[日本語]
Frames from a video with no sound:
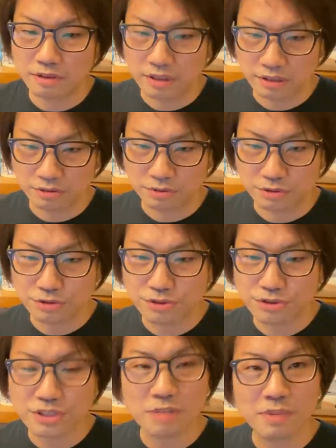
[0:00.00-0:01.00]
あの優
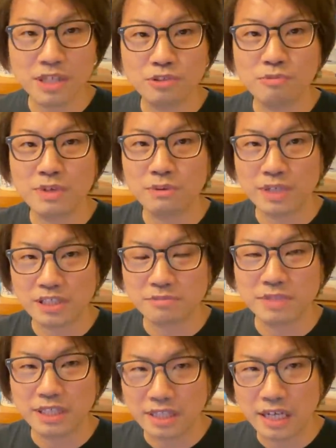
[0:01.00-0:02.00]
秀なバンドマンを集
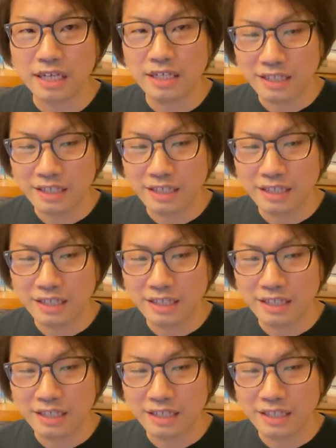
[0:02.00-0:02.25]
めた、